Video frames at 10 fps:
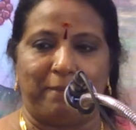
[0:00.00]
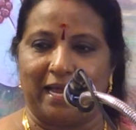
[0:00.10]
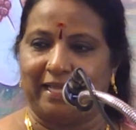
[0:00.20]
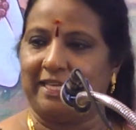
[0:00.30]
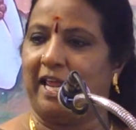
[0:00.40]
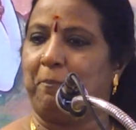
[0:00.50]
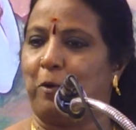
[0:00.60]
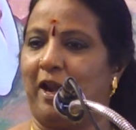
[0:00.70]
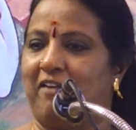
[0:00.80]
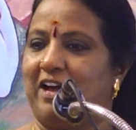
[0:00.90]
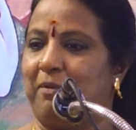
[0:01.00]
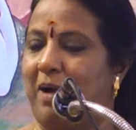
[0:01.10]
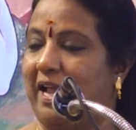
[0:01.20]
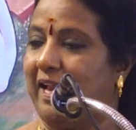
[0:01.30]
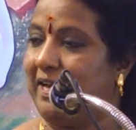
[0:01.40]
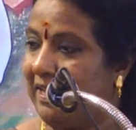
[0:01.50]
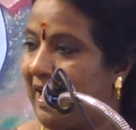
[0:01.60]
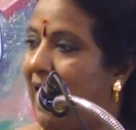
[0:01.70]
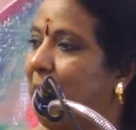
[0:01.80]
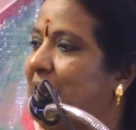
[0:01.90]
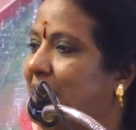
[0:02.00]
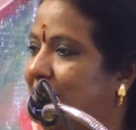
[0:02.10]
பரதனை போல வருமா என்று ராமர்